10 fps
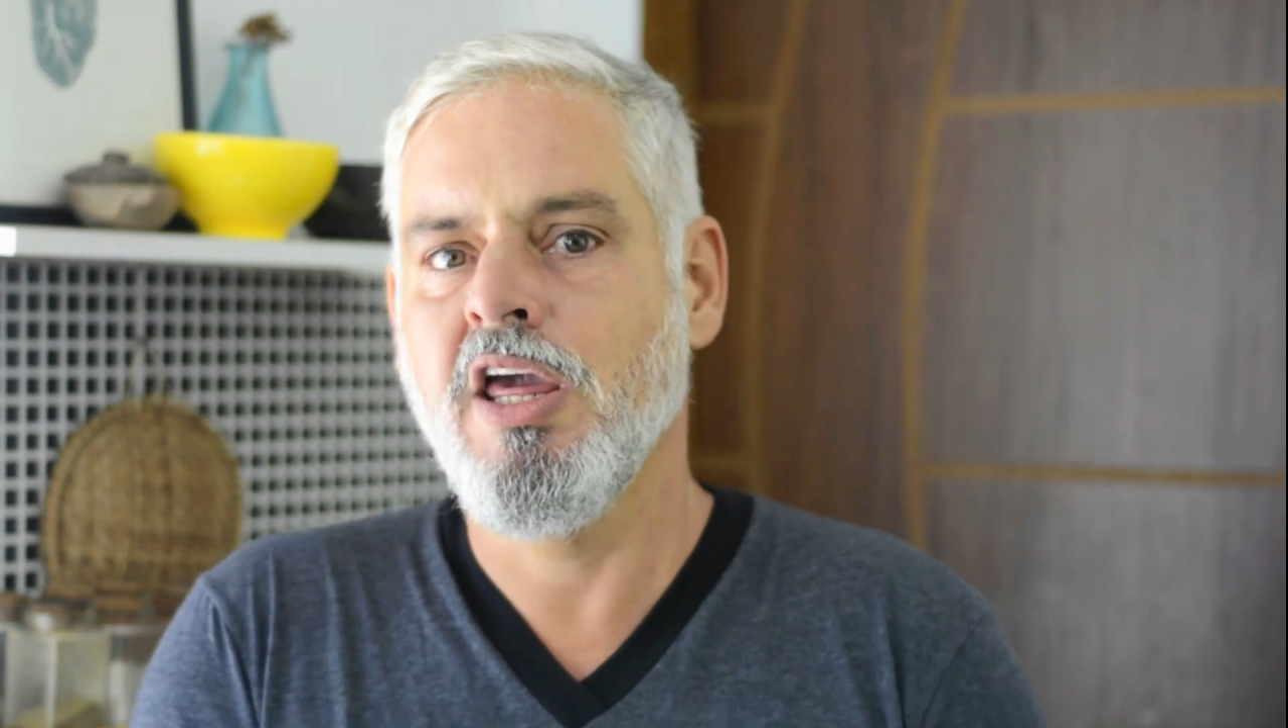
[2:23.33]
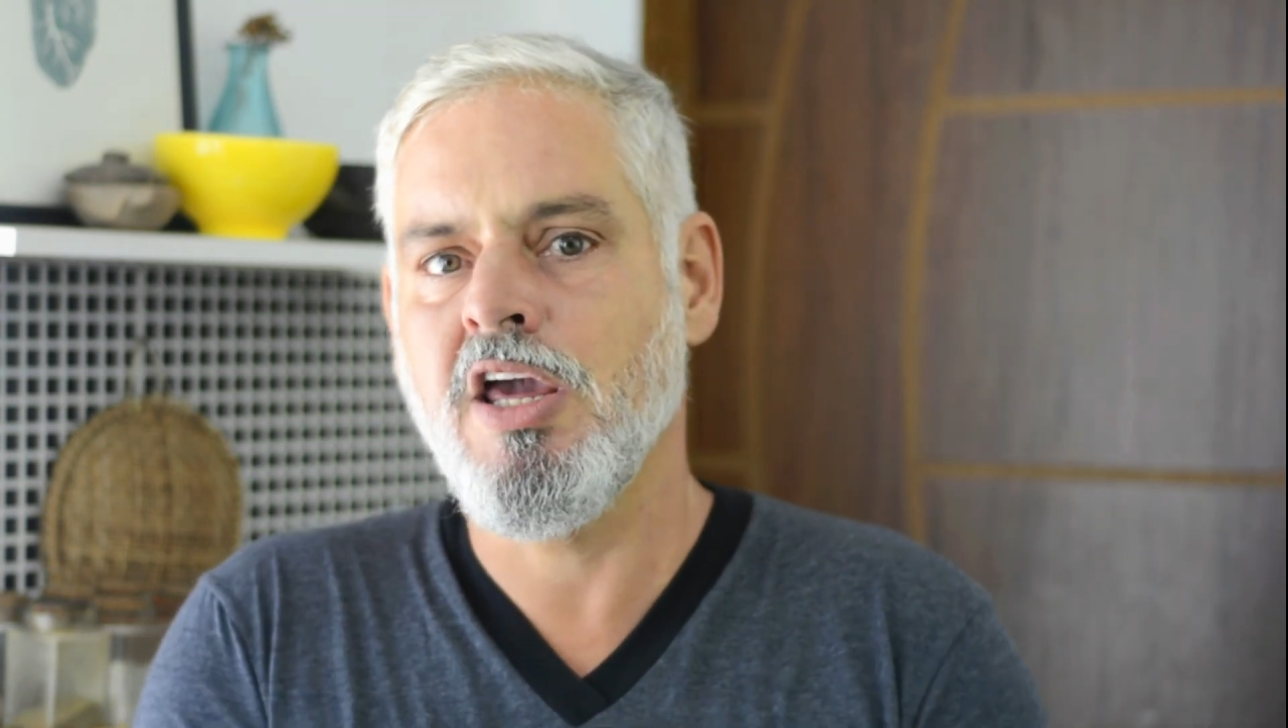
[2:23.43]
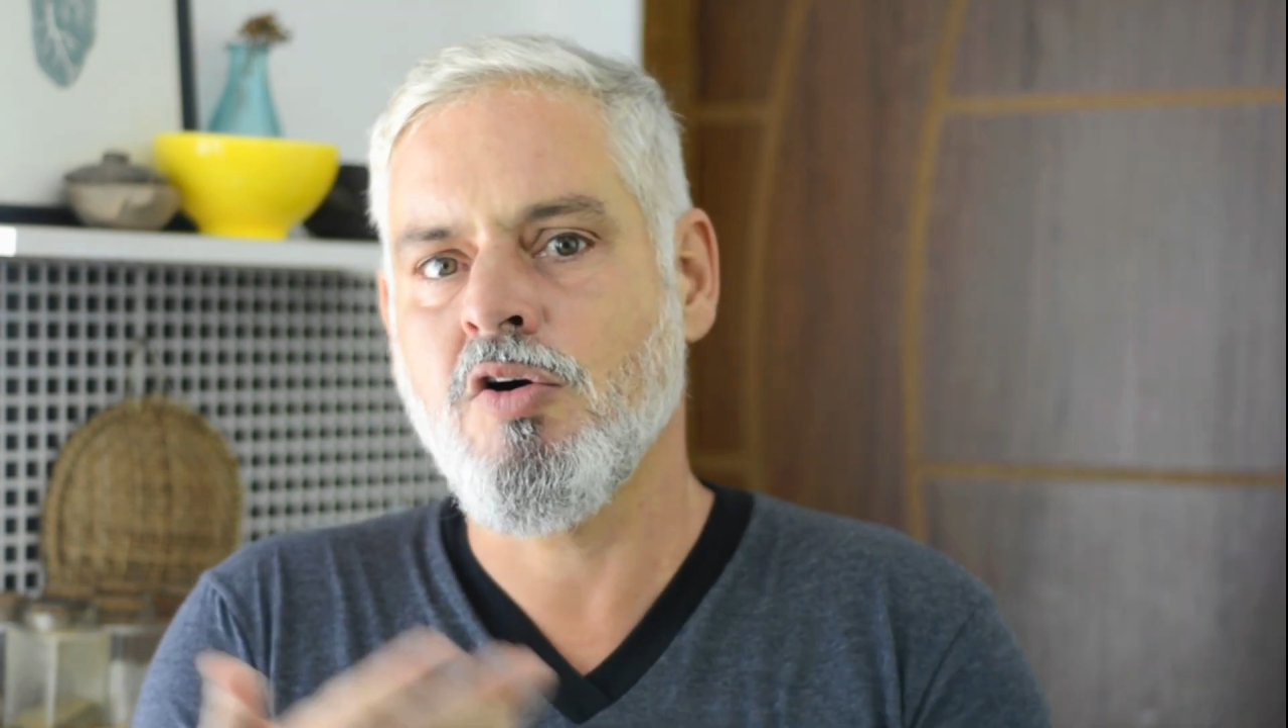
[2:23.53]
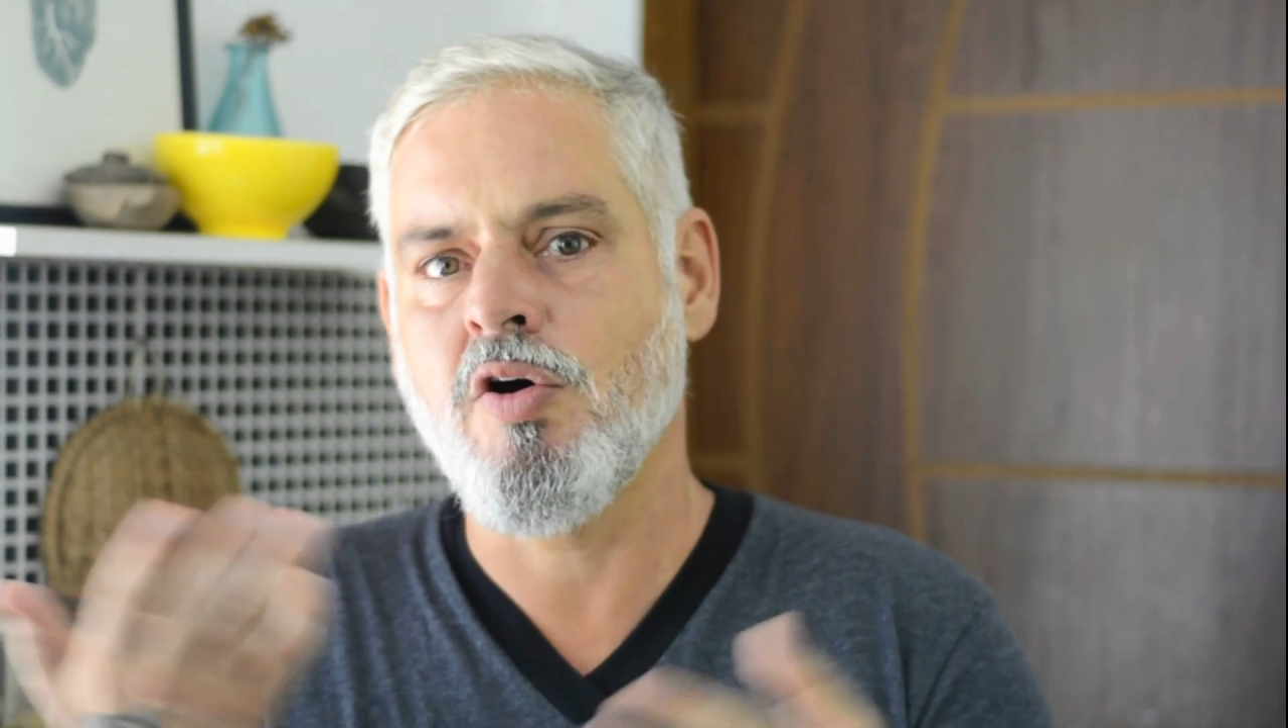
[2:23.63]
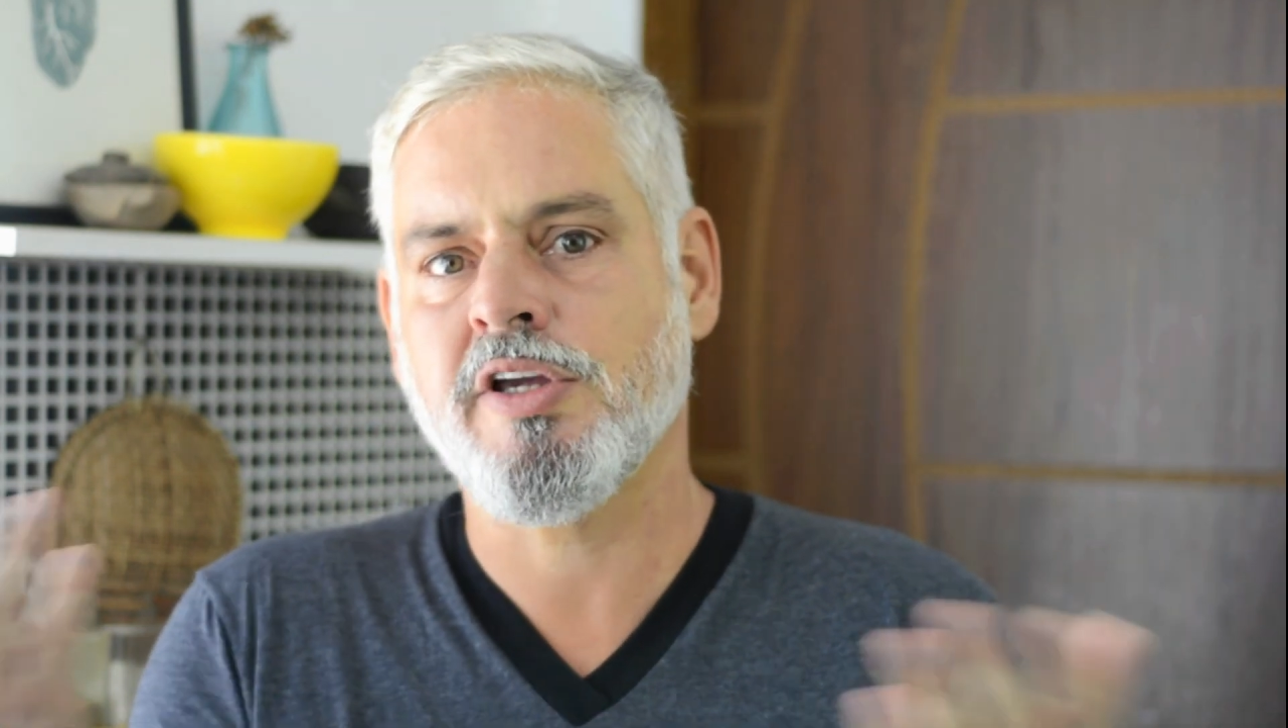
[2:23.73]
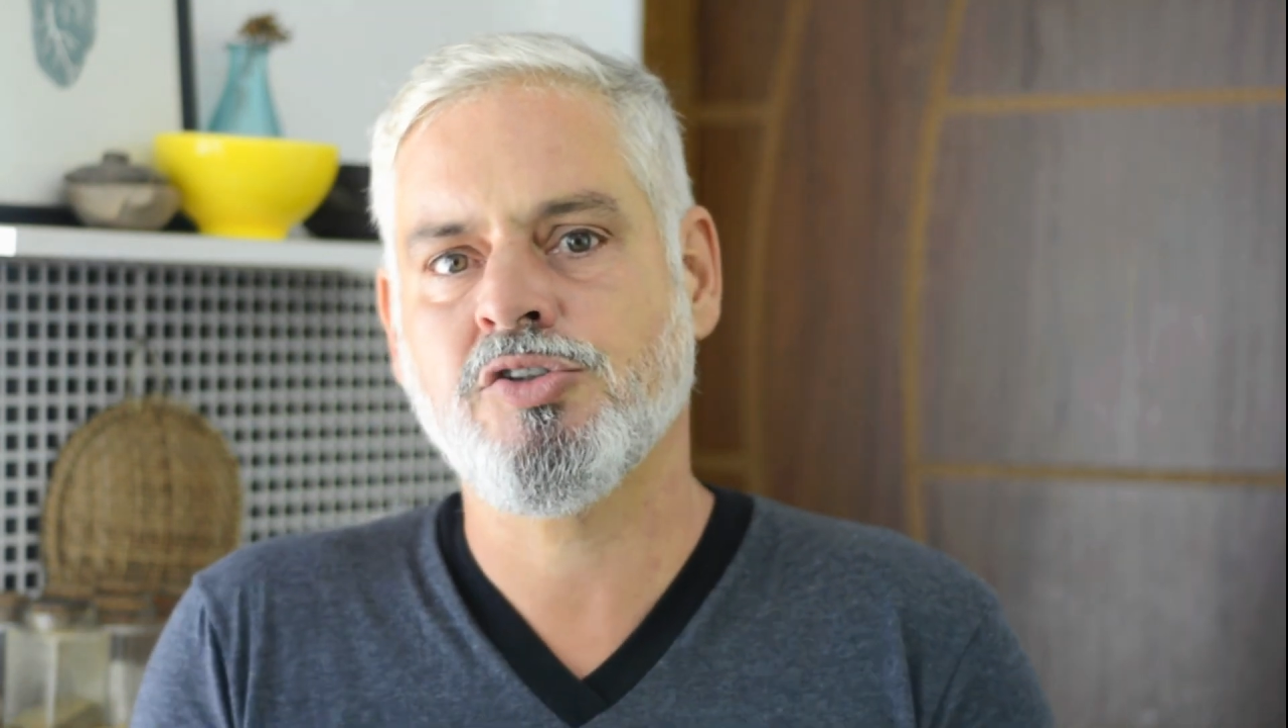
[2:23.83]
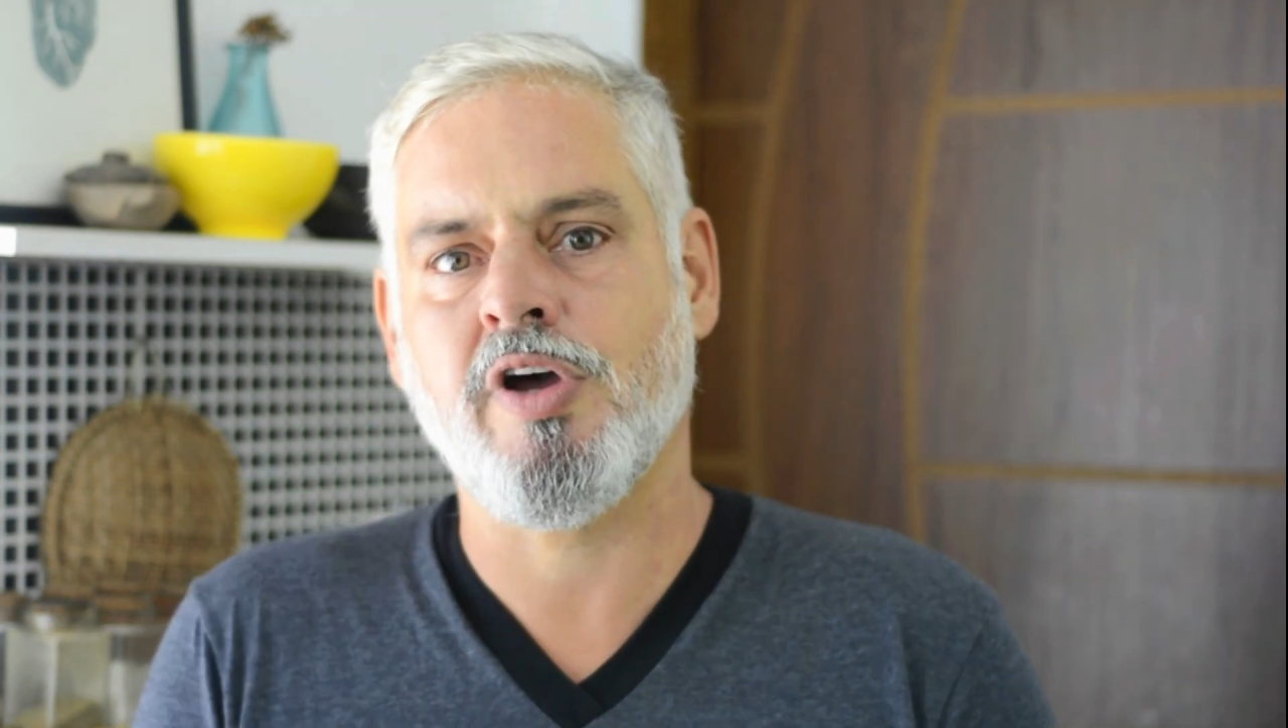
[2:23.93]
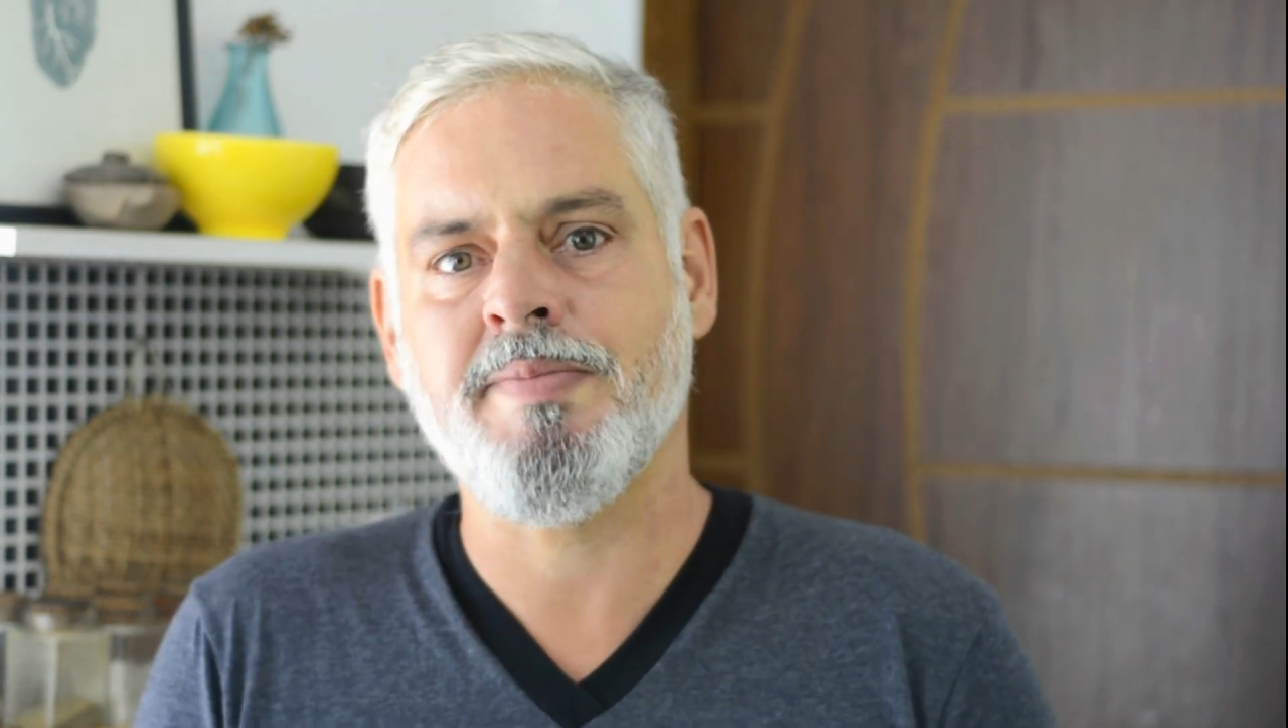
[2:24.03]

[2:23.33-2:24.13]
e com o que sua